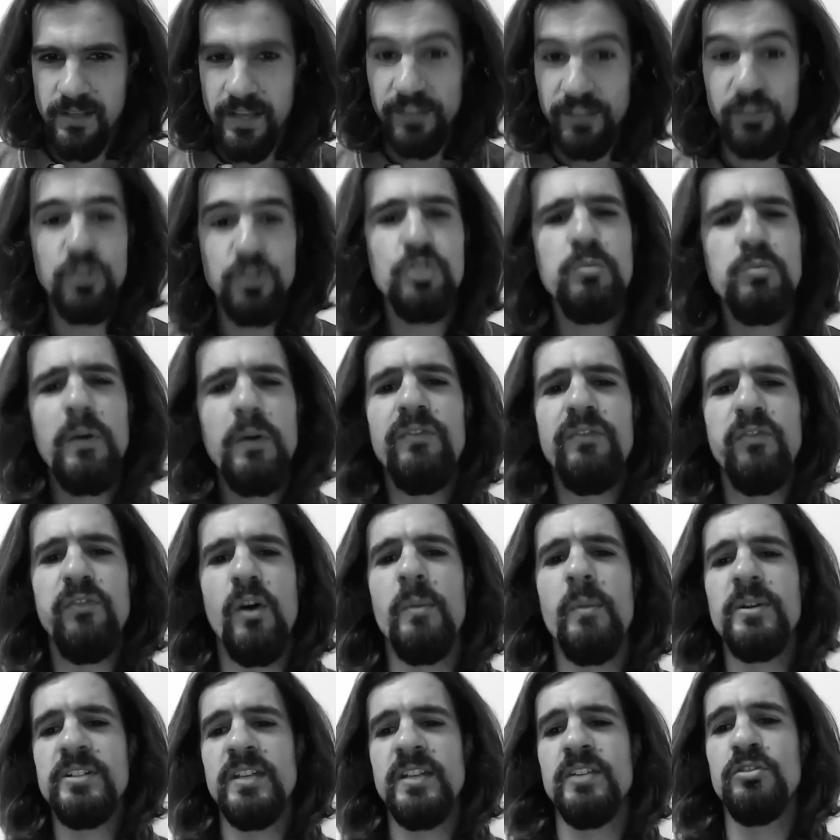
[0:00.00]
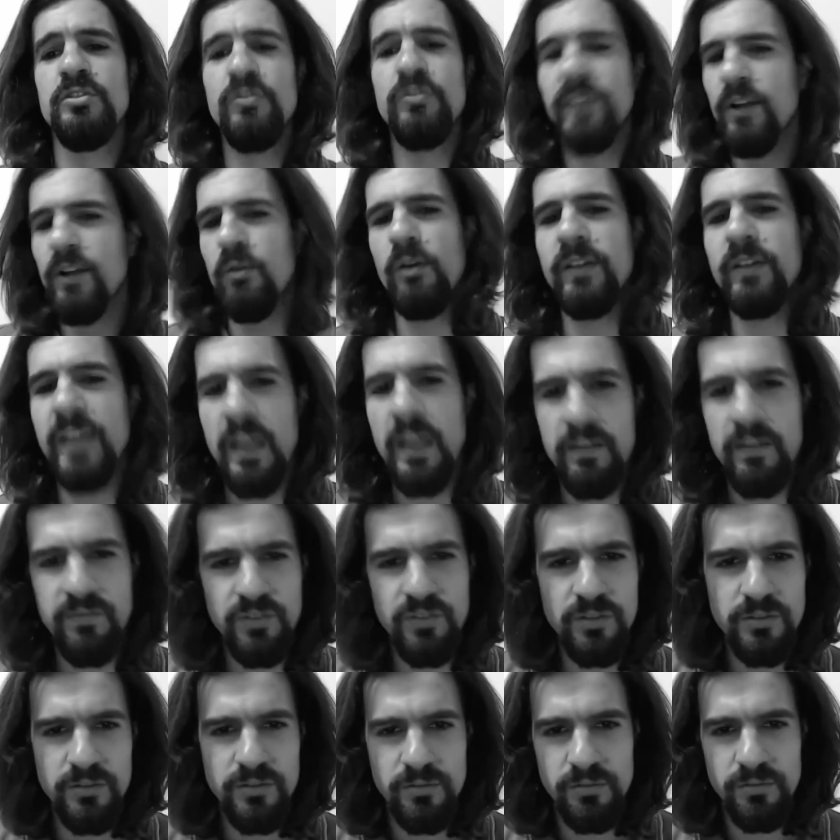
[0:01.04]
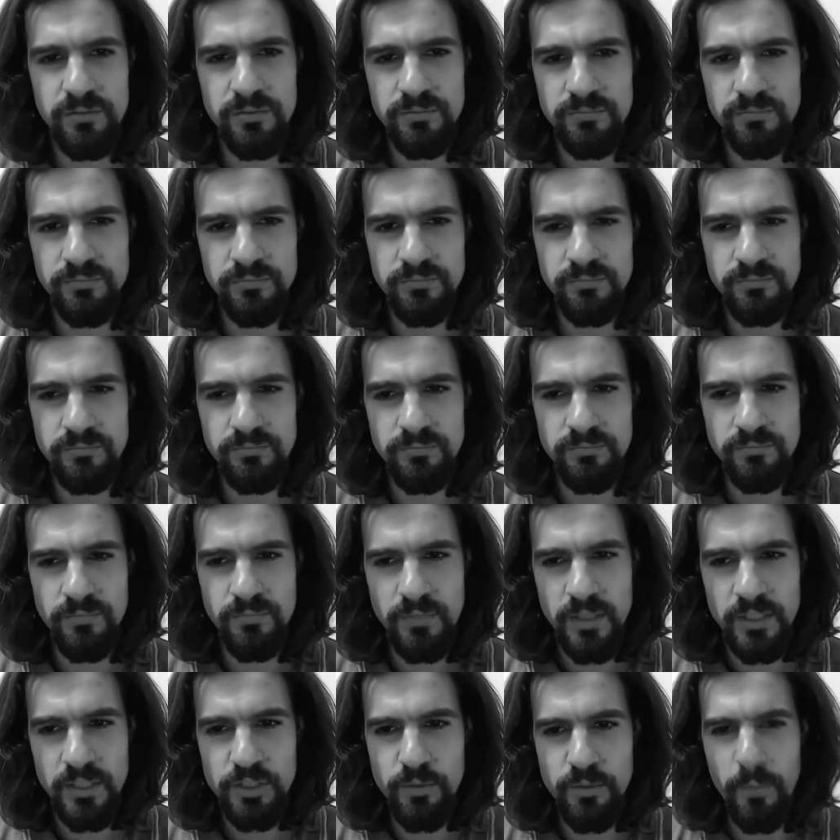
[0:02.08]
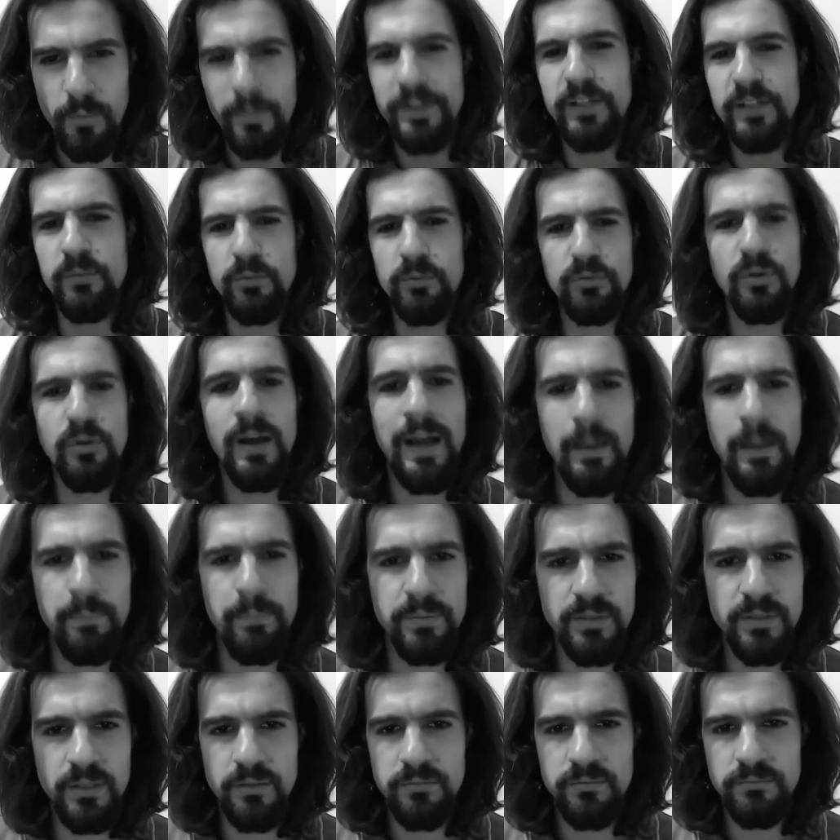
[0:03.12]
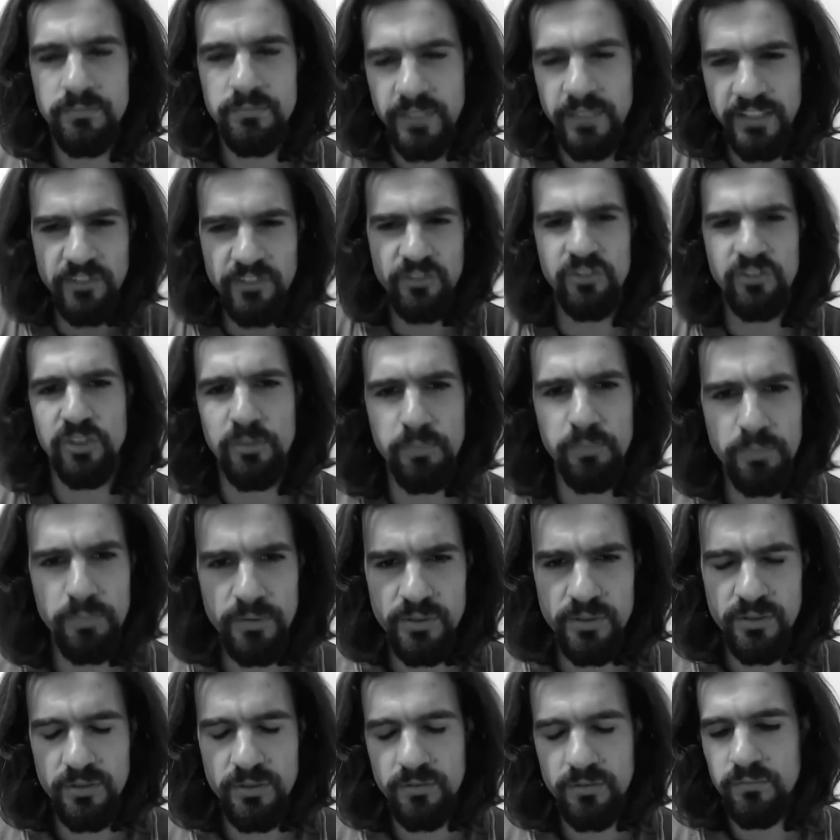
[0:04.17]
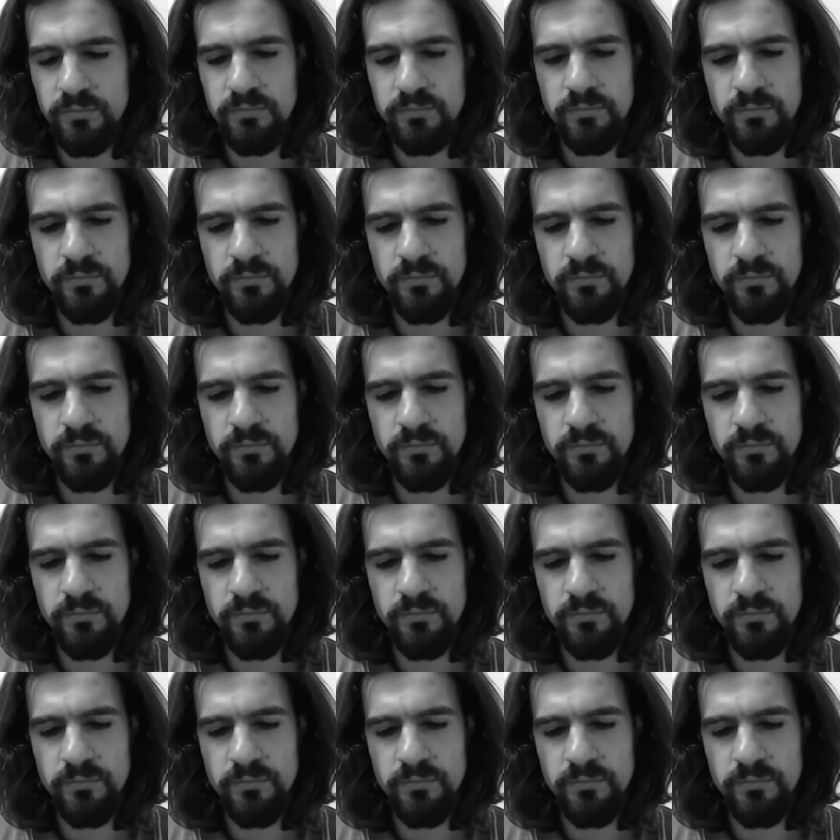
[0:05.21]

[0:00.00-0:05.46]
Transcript: Existe uma forma de resolver qualquer vício de uma maneira muito rápida e simples,